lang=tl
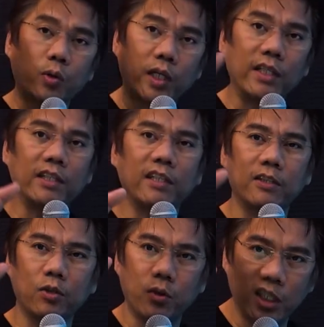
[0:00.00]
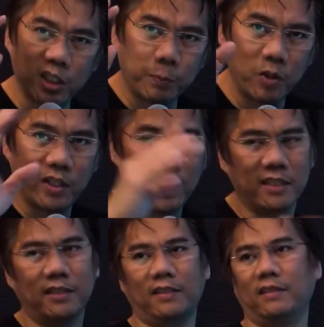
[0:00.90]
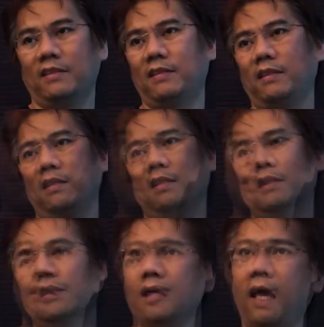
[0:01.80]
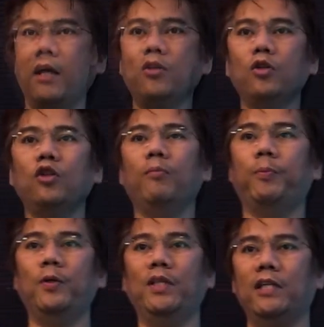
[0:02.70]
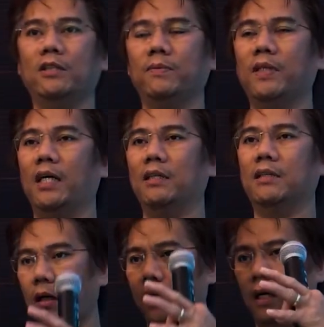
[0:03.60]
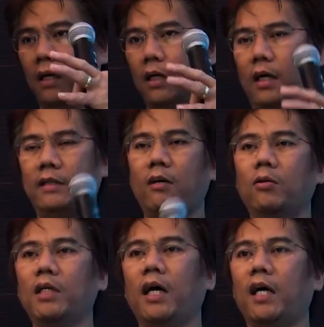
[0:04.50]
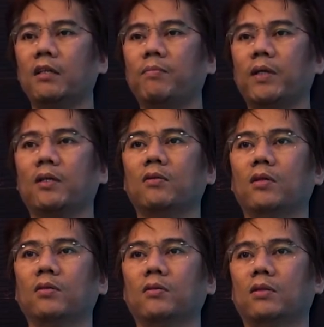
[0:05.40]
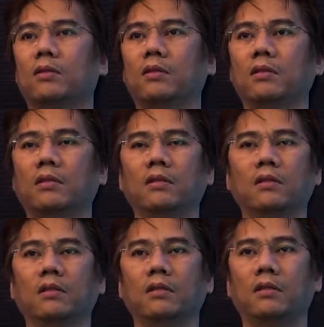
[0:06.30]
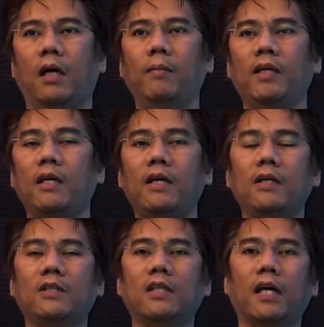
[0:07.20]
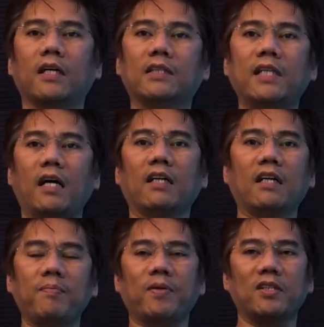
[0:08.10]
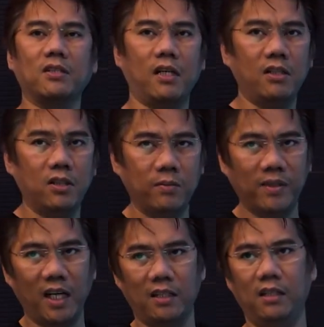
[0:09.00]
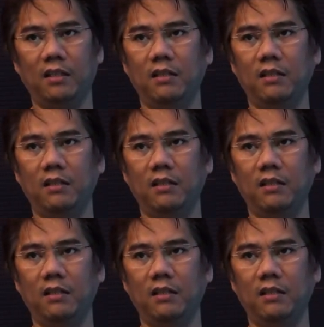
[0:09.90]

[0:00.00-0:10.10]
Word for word: surrender to His fullness. And doon yung fullness of God sa katawan ng ating Panginoon Jesus. Amen. He is the exact representation of God.